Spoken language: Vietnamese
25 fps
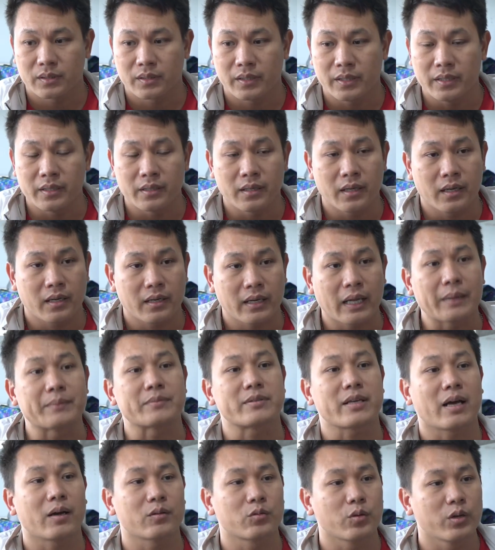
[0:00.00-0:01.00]
thì à,
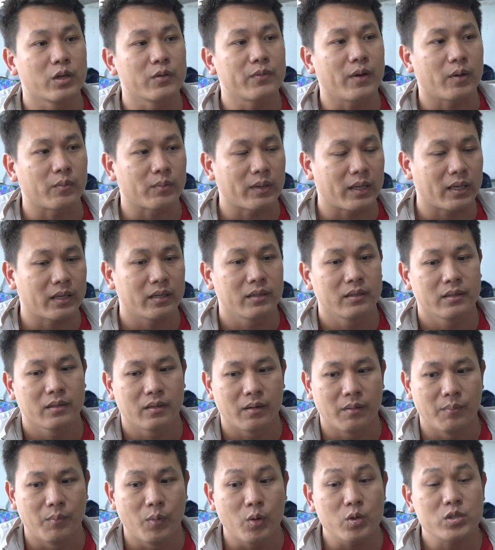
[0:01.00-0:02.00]
làm sao tôi hy vọng là
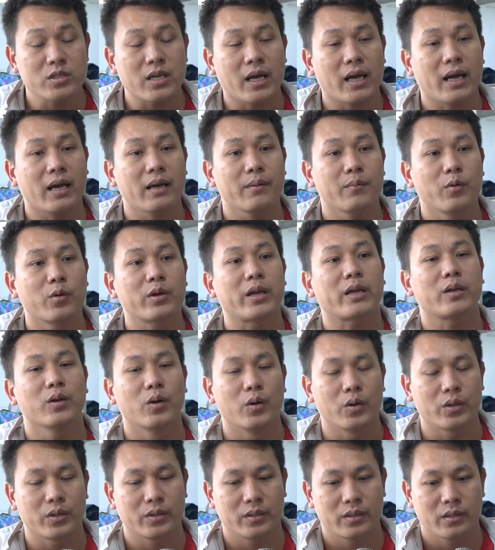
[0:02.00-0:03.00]
mỗi xã mỗi lãnh
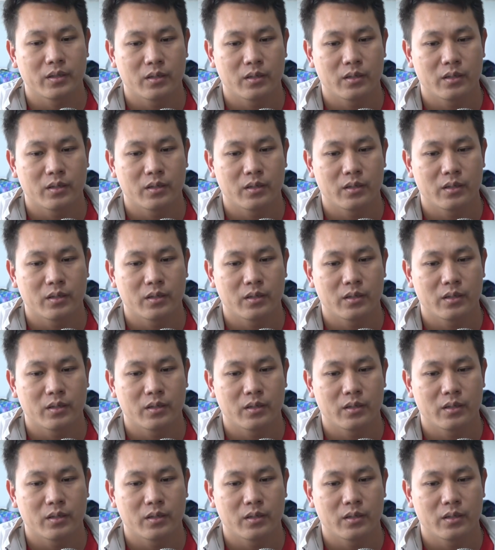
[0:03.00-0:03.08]
đội